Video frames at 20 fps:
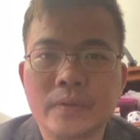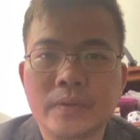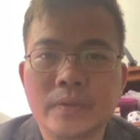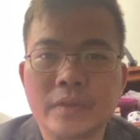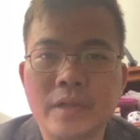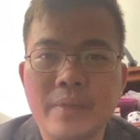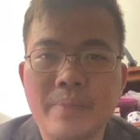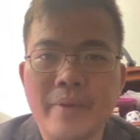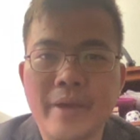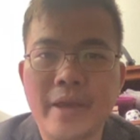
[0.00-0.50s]

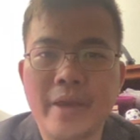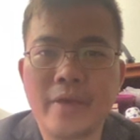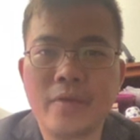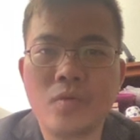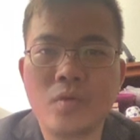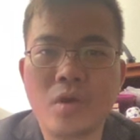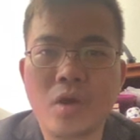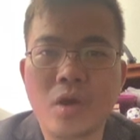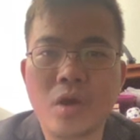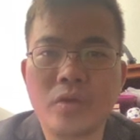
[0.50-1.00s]
là mẹ
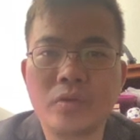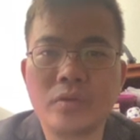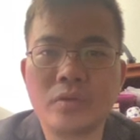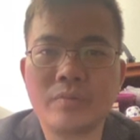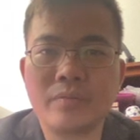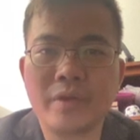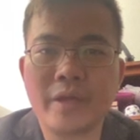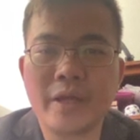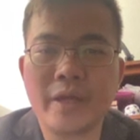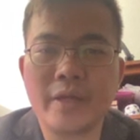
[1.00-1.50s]
của con
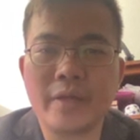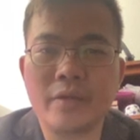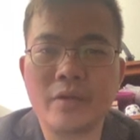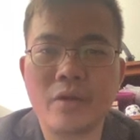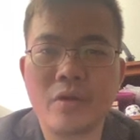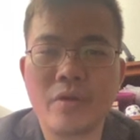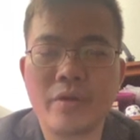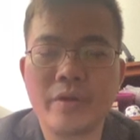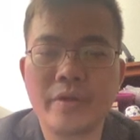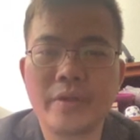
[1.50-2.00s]
lúc này
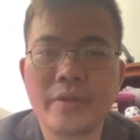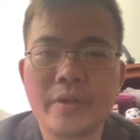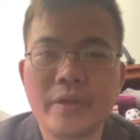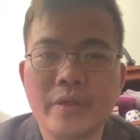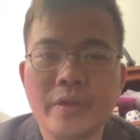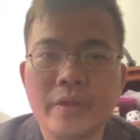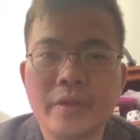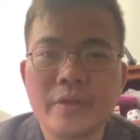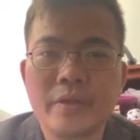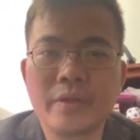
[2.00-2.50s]
thôi
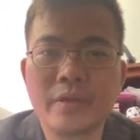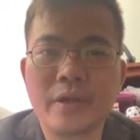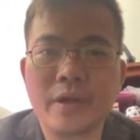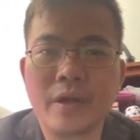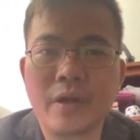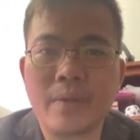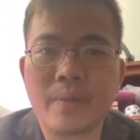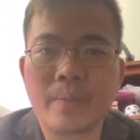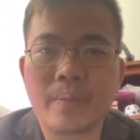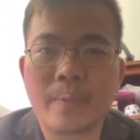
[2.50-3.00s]
được
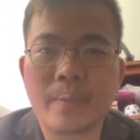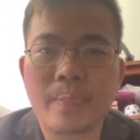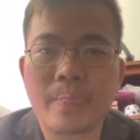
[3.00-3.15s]
không